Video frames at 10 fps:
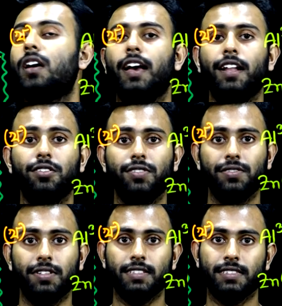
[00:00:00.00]
হ্যালো
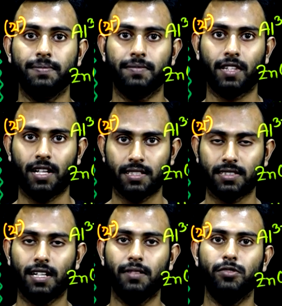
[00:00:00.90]
ভিভার্স
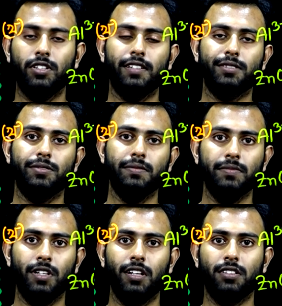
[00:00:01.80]
আসসালামু আলাইকুম
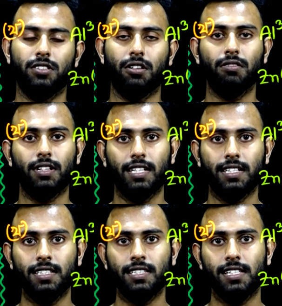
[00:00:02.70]
সকলকে
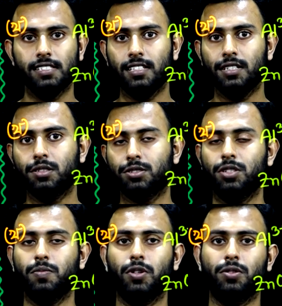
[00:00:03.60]
টেকনিক ইজি
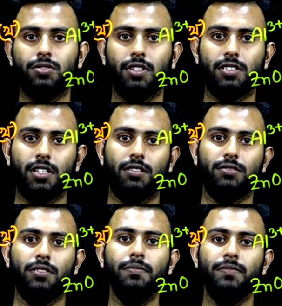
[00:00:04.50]
এডুকেশনের পক্ষ থেকে
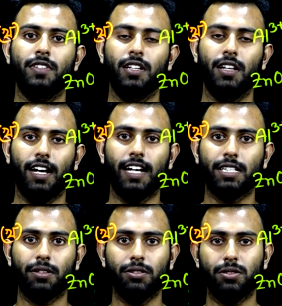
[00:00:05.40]
স্বাগতম
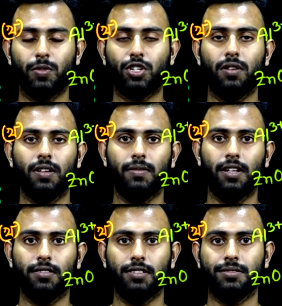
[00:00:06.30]
আশা করি তোমরা সবাই
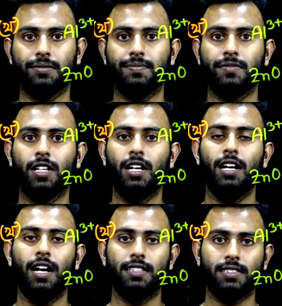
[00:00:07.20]
ভালো আছো
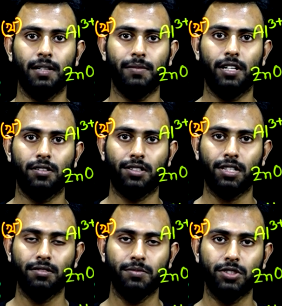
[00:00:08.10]
আজকে আমরা
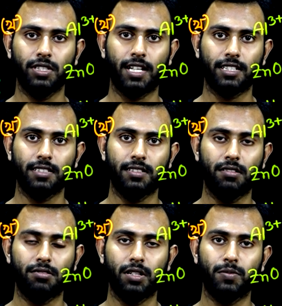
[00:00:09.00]
রসায়ন বই থেকে একটা
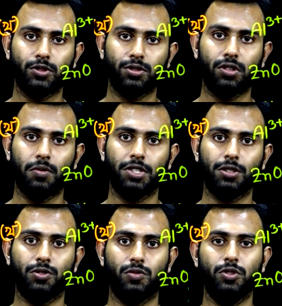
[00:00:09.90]
সৃজনশীল প্রশ্ন সমাধান
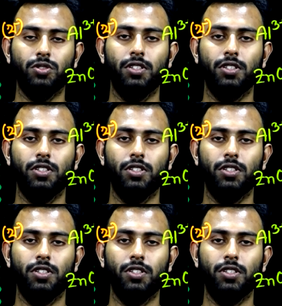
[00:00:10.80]
করব